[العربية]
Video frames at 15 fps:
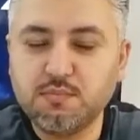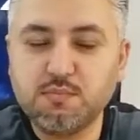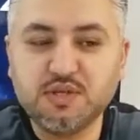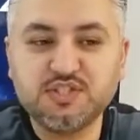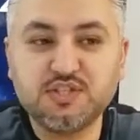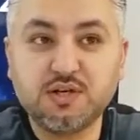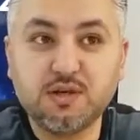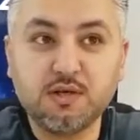
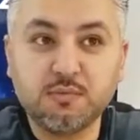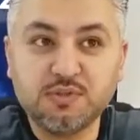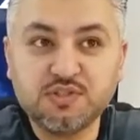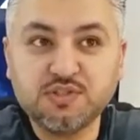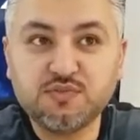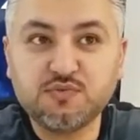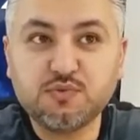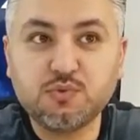ما شاء الله لما
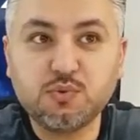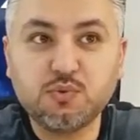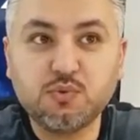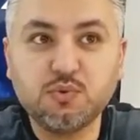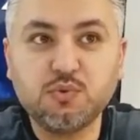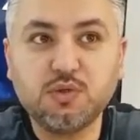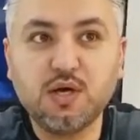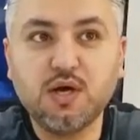شفت
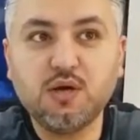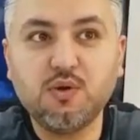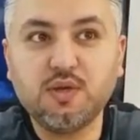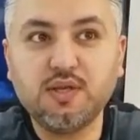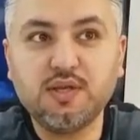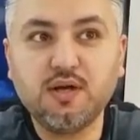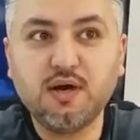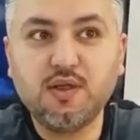وقالوا
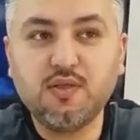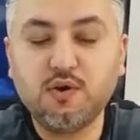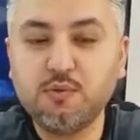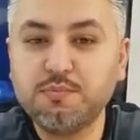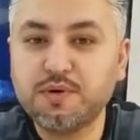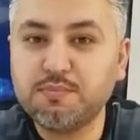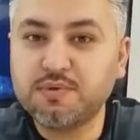لي ان هذا عمره